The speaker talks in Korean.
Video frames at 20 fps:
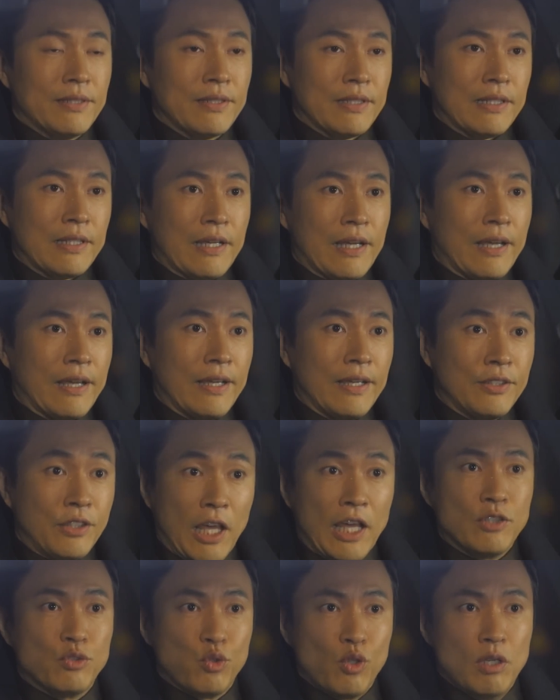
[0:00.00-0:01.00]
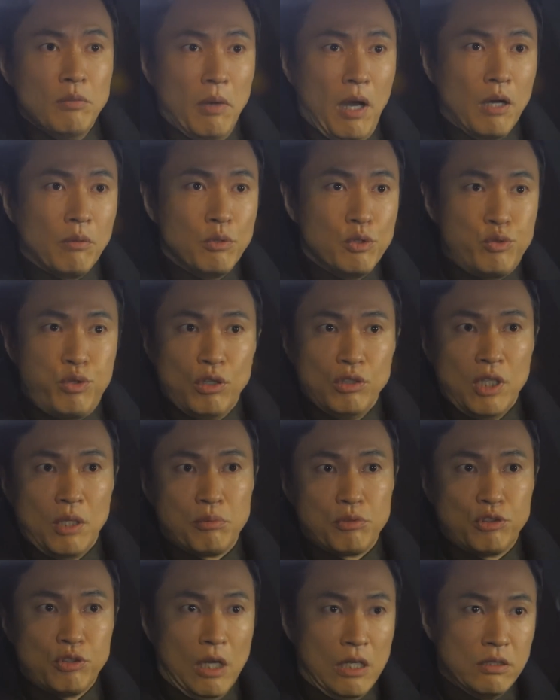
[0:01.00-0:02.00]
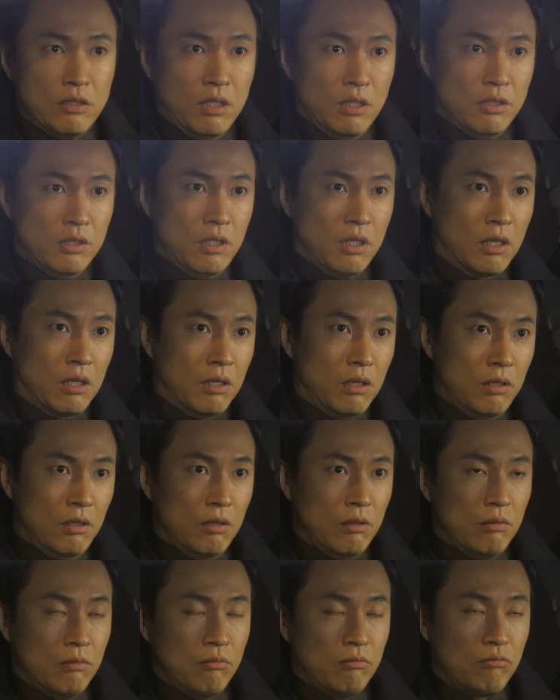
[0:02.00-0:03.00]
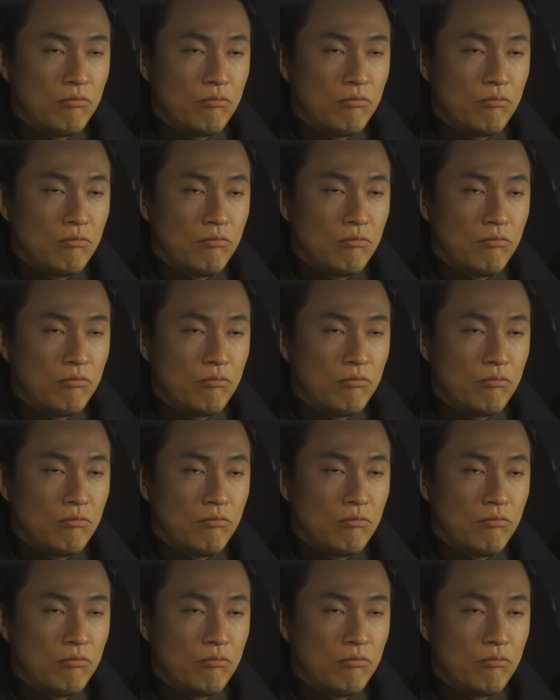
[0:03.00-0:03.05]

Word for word: 그러게 대중의 마음을 휘어잡을 줄 알더라니까.